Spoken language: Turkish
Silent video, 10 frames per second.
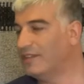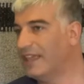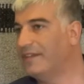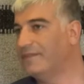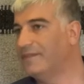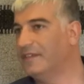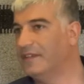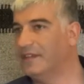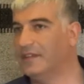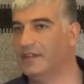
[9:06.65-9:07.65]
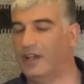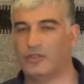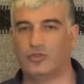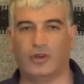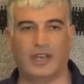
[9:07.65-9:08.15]
dev e,
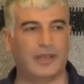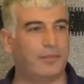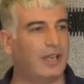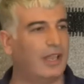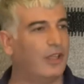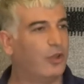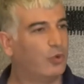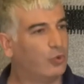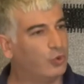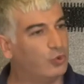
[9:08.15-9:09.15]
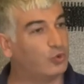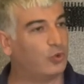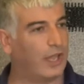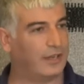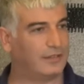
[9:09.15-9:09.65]
aktörleri bile
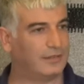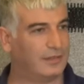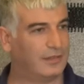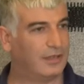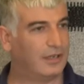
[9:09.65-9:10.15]
uyudular. Hı hı.